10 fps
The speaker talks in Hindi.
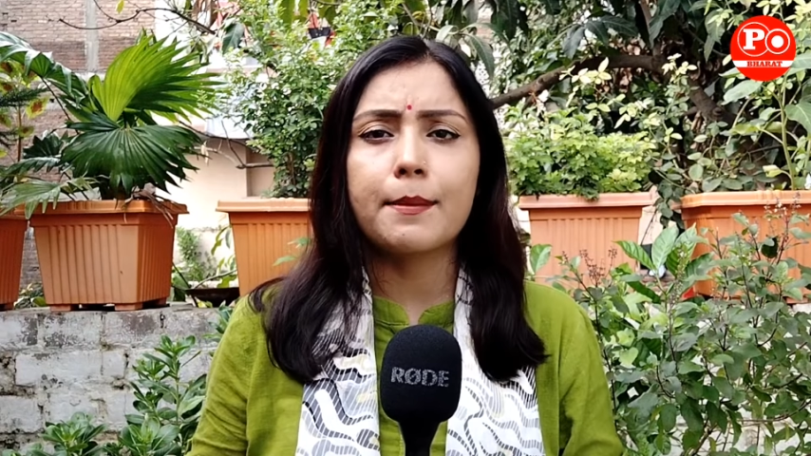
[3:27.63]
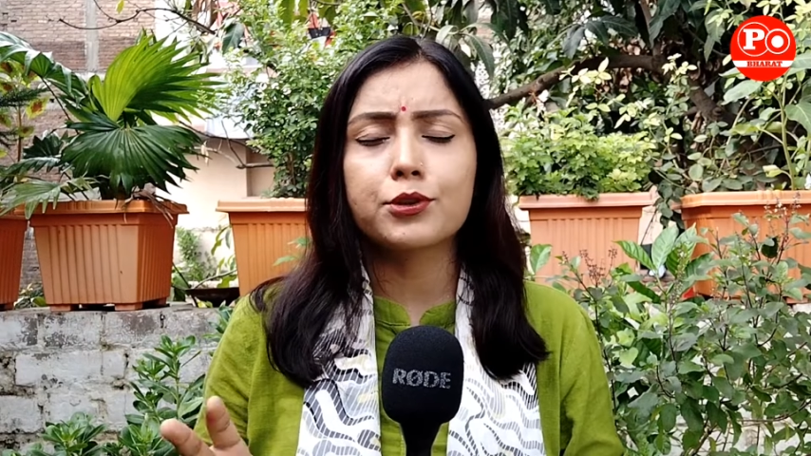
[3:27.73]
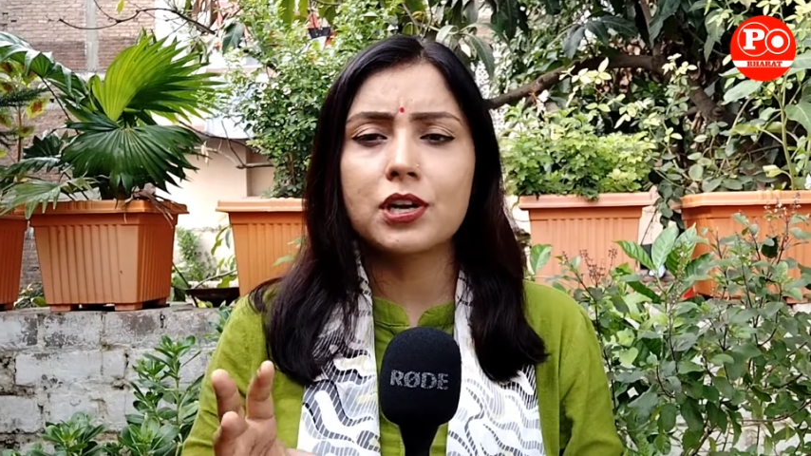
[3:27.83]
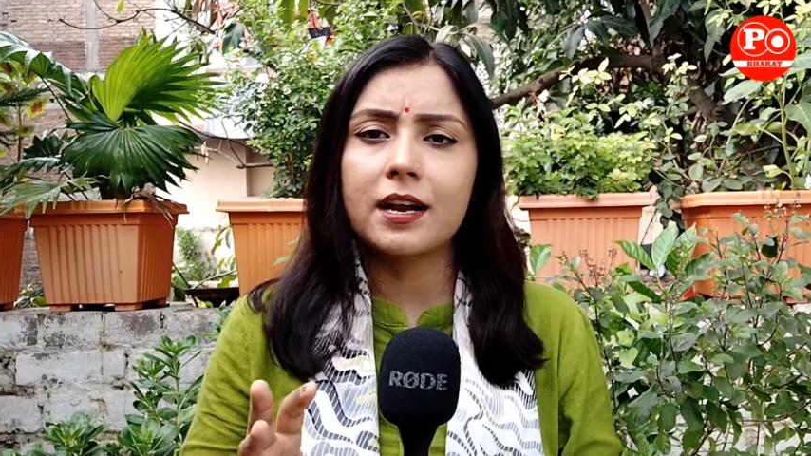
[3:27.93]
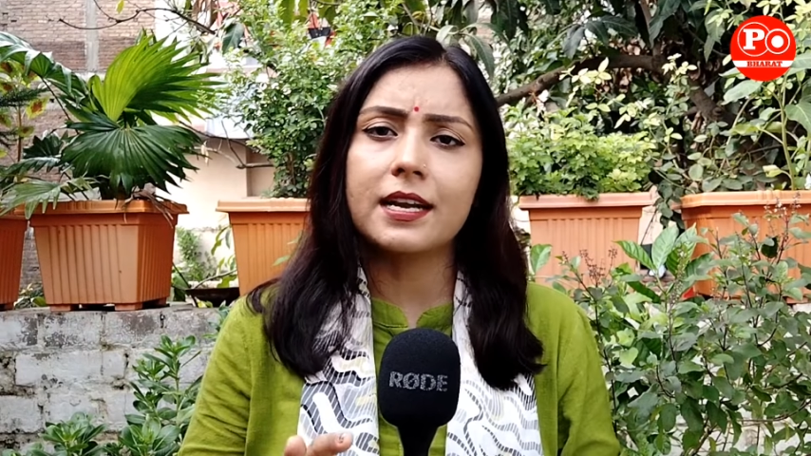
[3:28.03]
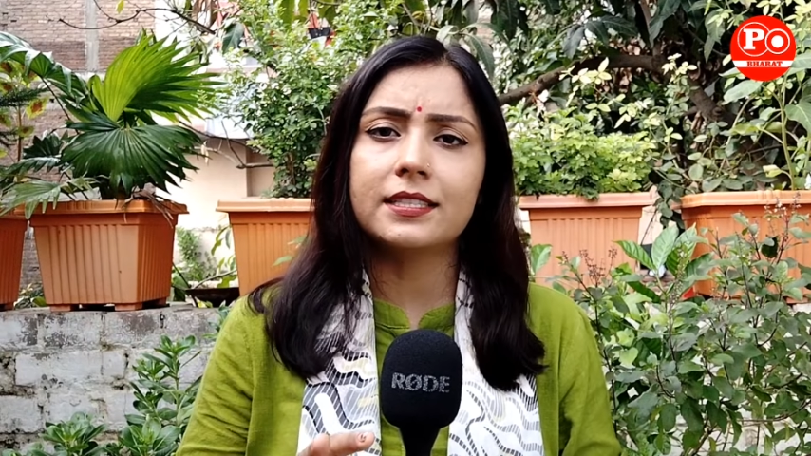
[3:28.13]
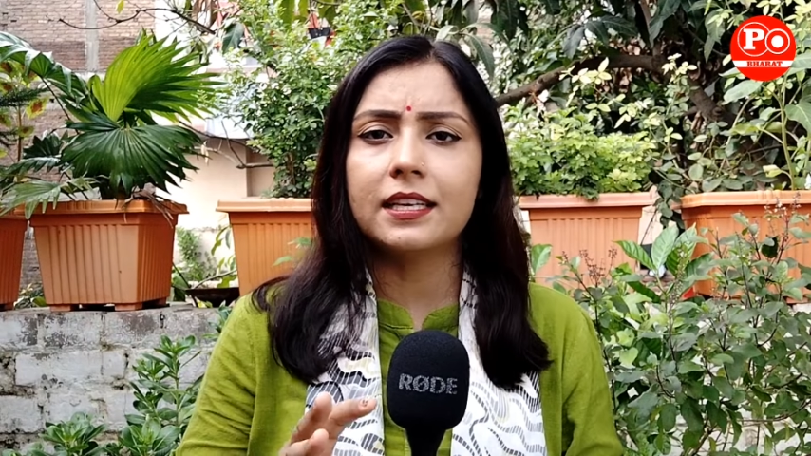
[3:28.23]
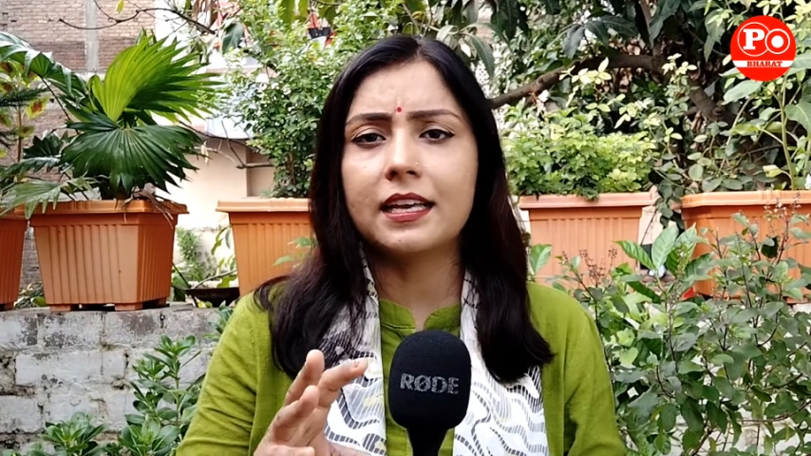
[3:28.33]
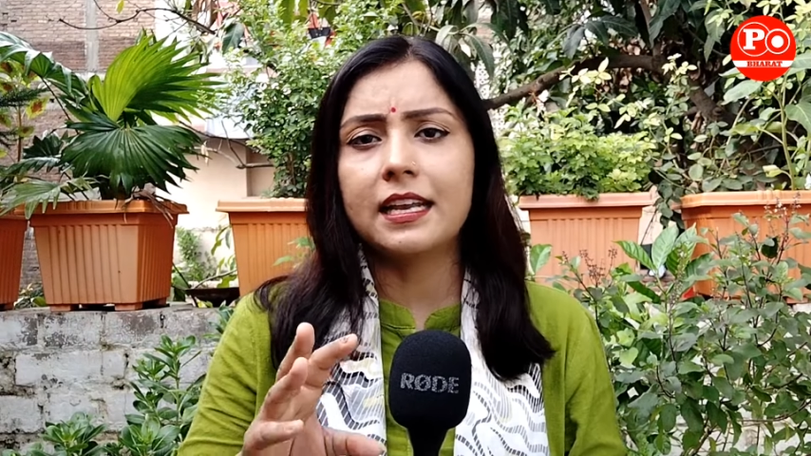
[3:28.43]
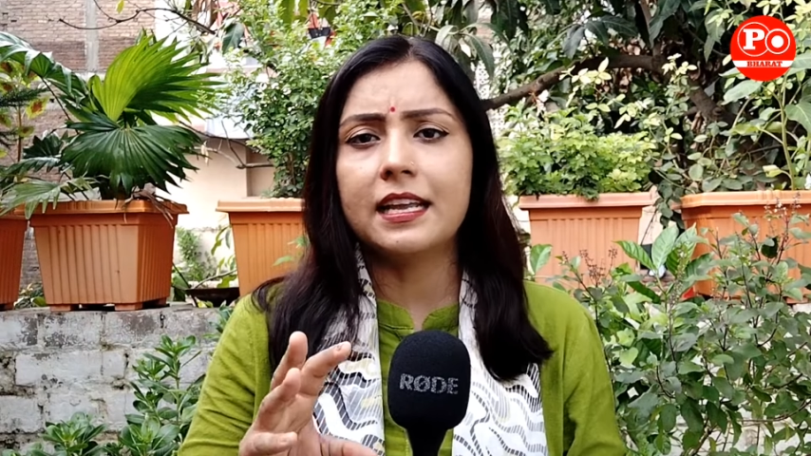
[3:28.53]
अब शंकर
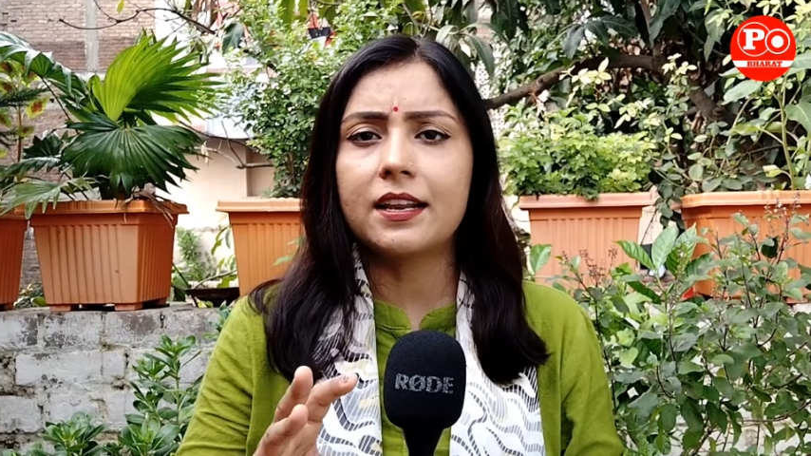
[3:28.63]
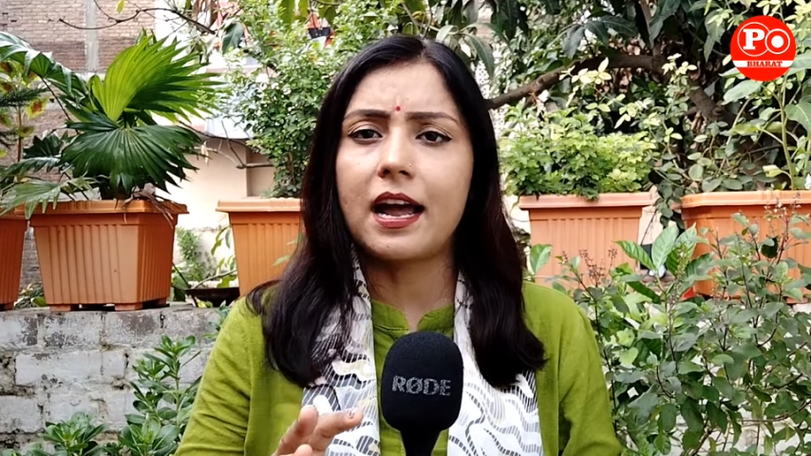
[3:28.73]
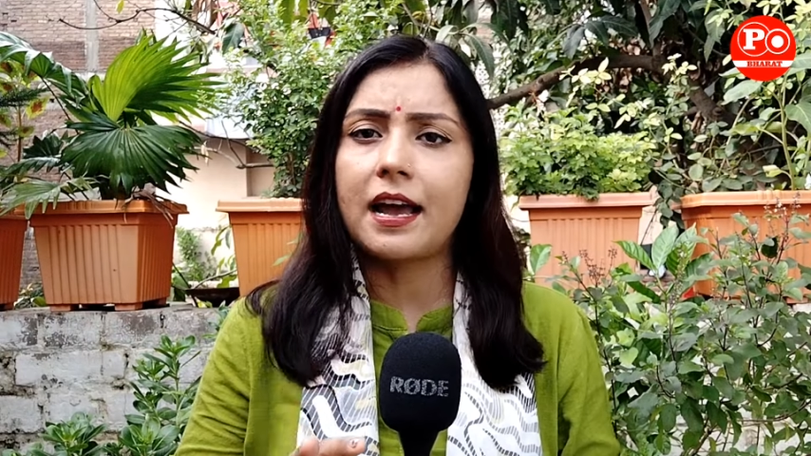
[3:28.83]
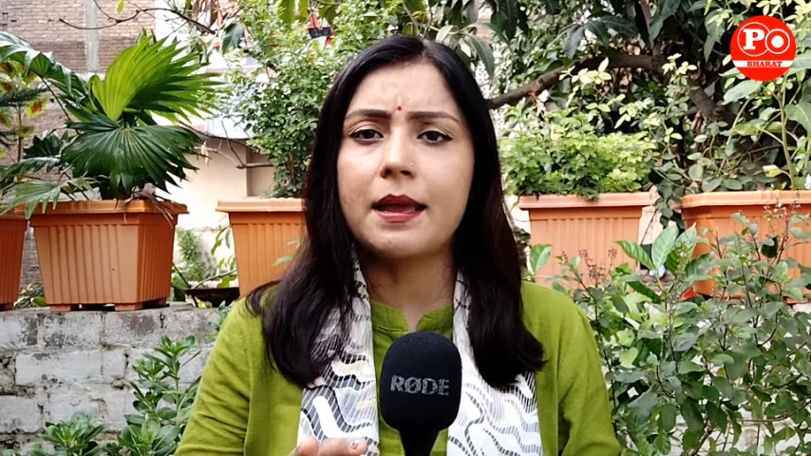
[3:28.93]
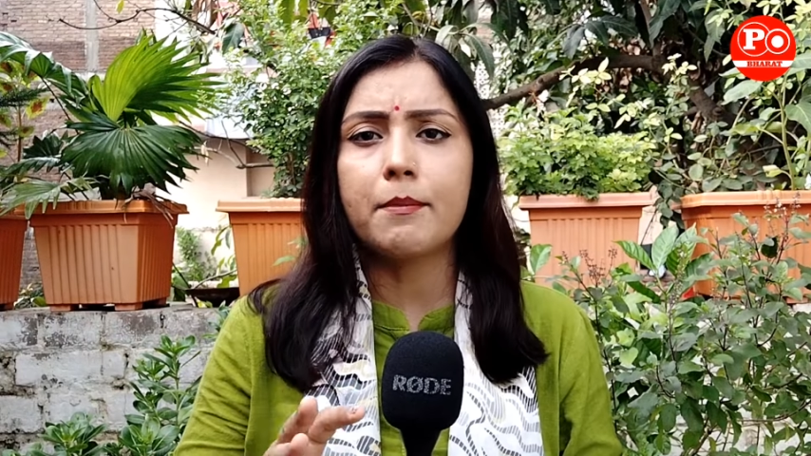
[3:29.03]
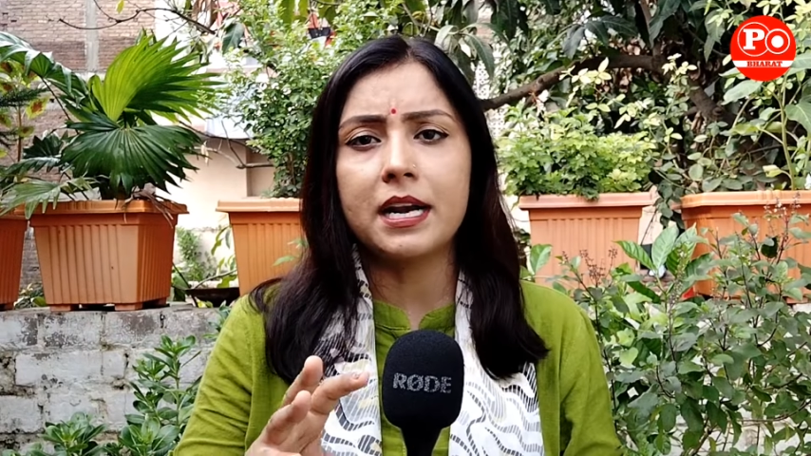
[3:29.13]
सिंह के लिए राहें